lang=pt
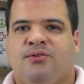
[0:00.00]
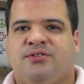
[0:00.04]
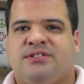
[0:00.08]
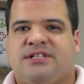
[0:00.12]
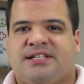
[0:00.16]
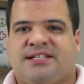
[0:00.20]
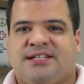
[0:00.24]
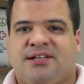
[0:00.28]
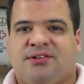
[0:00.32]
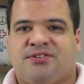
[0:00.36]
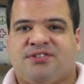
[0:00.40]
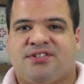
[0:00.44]
Os
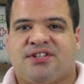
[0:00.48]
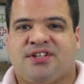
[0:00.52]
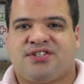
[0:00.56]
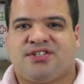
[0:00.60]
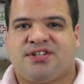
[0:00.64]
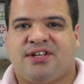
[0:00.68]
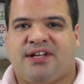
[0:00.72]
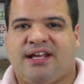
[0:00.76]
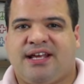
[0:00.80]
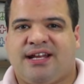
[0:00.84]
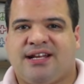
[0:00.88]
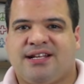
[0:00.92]
assentos na
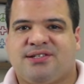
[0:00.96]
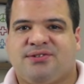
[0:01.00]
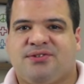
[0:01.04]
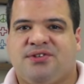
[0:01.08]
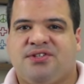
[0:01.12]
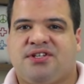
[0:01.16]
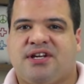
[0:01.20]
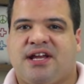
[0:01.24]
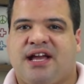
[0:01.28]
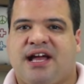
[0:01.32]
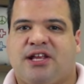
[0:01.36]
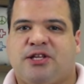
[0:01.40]
janela são
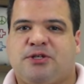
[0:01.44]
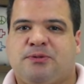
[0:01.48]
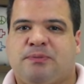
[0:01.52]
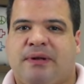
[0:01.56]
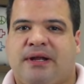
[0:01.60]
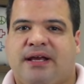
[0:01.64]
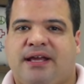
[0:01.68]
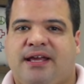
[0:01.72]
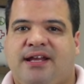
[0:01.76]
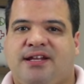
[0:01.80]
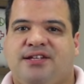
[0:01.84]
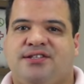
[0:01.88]
indicados
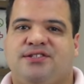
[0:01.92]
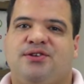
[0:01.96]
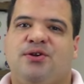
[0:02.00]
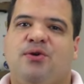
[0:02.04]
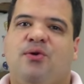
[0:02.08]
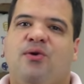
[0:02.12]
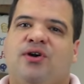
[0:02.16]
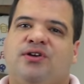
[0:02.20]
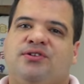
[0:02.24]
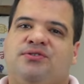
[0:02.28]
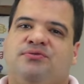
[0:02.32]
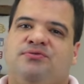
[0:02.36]
para aqueles que
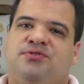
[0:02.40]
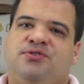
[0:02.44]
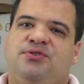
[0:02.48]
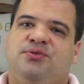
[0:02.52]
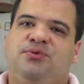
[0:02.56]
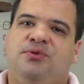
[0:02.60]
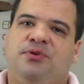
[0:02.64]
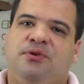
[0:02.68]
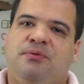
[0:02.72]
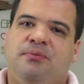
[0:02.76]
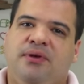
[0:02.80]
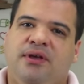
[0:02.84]
gostam de
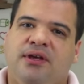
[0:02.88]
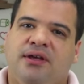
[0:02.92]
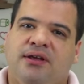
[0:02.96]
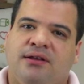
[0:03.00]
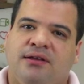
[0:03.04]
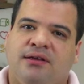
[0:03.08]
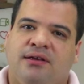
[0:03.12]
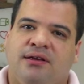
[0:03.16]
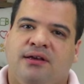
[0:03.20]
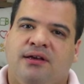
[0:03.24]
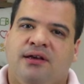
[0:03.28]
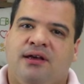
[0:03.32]

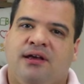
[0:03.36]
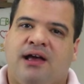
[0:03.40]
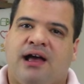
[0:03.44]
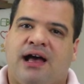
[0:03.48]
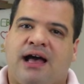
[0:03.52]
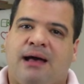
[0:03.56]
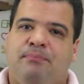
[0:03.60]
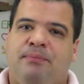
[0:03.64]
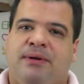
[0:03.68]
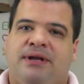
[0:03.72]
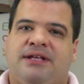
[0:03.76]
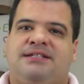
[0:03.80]
dormir
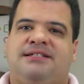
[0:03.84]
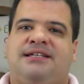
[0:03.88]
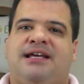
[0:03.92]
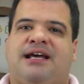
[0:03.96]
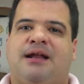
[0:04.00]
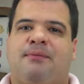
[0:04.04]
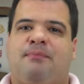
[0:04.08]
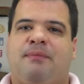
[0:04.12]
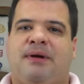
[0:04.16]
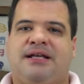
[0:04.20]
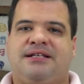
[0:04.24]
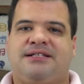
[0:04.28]

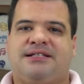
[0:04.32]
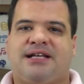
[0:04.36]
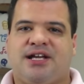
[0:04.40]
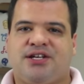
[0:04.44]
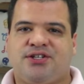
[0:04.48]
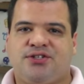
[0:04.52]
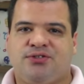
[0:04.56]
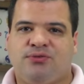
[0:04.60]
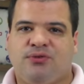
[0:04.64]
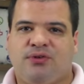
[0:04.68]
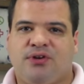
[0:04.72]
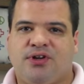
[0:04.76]
apreciar a
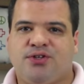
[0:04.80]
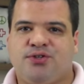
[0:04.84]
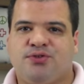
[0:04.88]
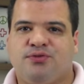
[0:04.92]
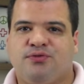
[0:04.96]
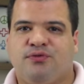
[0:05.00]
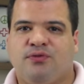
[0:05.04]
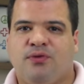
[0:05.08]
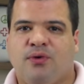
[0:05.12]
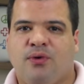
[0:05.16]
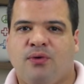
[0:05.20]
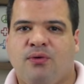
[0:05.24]
paisagem
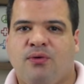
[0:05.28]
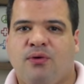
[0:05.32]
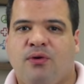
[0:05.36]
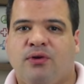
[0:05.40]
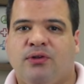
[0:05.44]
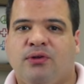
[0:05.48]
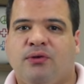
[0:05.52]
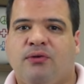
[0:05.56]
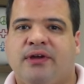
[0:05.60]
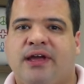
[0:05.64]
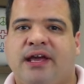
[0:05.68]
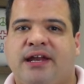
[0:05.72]
durante o voo
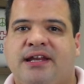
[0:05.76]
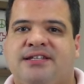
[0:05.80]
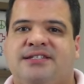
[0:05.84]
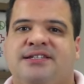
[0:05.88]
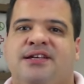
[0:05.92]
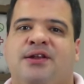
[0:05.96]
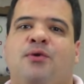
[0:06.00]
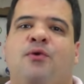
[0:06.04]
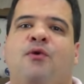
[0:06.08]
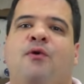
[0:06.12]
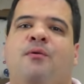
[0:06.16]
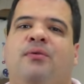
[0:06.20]
ou não querem
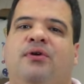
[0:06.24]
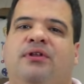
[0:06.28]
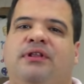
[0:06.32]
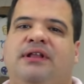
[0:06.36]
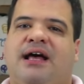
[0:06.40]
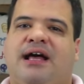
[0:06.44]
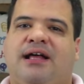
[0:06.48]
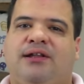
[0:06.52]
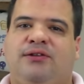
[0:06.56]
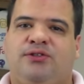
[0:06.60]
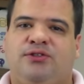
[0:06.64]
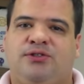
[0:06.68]
ser
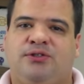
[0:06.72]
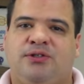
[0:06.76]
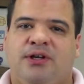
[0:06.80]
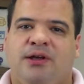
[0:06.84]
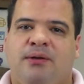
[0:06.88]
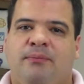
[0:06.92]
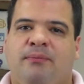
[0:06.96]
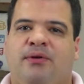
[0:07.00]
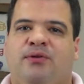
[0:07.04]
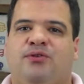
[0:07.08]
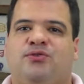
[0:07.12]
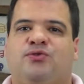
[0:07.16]
incomodados
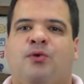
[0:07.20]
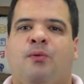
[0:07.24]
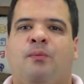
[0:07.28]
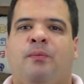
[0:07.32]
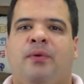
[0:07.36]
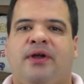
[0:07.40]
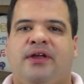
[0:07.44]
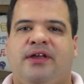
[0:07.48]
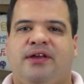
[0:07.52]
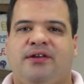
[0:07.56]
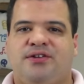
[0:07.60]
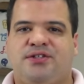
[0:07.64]
pelos
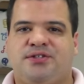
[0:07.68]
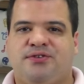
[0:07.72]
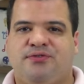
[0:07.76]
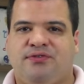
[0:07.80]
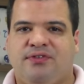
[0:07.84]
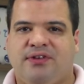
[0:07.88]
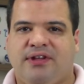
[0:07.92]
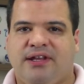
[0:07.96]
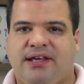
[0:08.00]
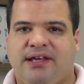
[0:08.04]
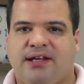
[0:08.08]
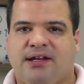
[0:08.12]
companheiros de
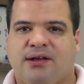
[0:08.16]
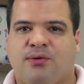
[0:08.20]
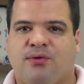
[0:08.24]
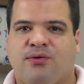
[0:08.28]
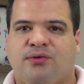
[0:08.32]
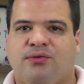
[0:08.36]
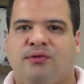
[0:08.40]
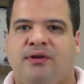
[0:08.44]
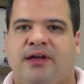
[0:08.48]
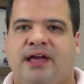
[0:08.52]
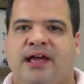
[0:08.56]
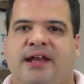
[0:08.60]
fileira
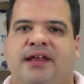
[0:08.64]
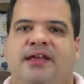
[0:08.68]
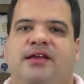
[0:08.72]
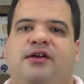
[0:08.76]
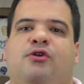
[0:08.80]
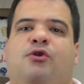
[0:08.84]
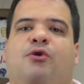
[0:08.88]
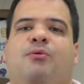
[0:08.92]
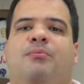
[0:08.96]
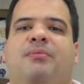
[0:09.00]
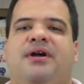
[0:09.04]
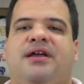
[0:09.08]
quando querem
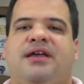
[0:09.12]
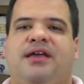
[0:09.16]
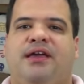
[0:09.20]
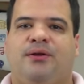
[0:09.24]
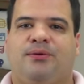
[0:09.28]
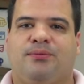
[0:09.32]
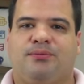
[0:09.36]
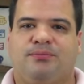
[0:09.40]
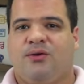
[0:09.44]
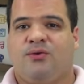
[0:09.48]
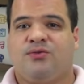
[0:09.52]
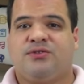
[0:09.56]
ir ao
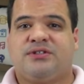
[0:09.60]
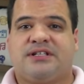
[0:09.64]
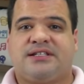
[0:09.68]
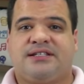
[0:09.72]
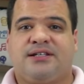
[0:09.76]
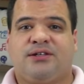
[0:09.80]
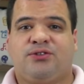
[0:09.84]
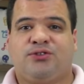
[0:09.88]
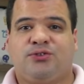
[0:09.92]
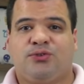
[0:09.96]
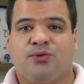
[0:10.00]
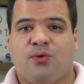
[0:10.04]
banheiro. Os
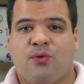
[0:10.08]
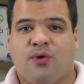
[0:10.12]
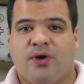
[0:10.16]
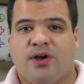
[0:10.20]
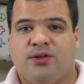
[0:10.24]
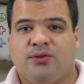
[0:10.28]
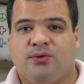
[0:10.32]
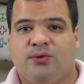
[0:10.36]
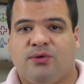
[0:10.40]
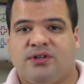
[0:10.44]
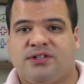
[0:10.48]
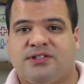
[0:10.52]
assentos no
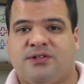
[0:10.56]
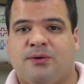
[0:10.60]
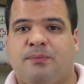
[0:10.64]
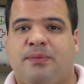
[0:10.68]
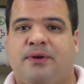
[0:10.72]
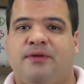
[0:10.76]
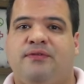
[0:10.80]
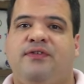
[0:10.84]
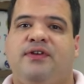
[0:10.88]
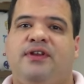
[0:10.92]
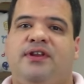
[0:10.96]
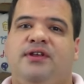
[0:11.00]
corredor são
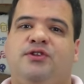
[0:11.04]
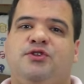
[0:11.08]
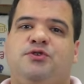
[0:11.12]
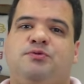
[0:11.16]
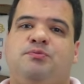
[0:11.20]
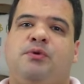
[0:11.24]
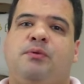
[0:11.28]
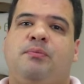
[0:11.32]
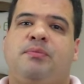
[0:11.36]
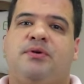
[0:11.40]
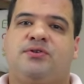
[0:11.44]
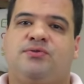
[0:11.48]
preferidos
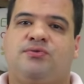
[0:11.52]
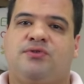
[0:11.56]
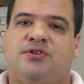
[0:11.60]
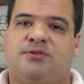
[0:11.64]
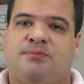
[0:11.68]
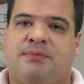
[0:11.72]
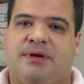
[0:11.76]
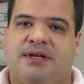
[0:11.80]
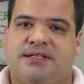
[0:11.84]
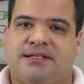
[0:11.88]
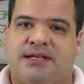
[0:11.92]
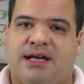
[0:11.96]
por
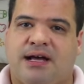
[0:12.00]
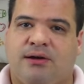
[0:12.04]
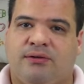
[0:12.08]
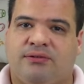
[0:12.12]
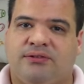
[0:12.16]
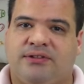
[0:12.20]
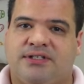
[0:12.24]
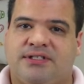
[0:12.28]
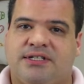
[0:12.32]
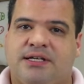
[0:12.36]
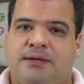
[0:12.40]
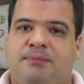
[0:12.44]
pessoas mais
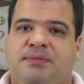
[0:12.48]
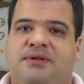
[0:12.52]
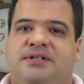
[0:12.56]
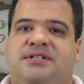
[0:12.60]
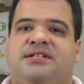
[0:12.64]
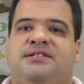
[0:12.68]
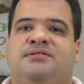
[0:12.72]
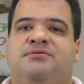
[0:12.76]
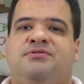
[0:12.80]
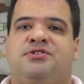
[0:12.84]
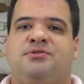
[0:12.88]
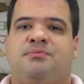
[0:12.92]
altas que
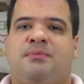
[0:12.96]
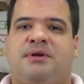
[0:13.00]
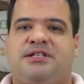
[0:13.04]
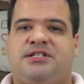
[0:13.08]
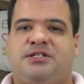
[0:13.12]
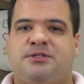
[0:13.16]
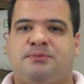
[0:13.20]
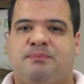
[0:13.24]
precisam de mais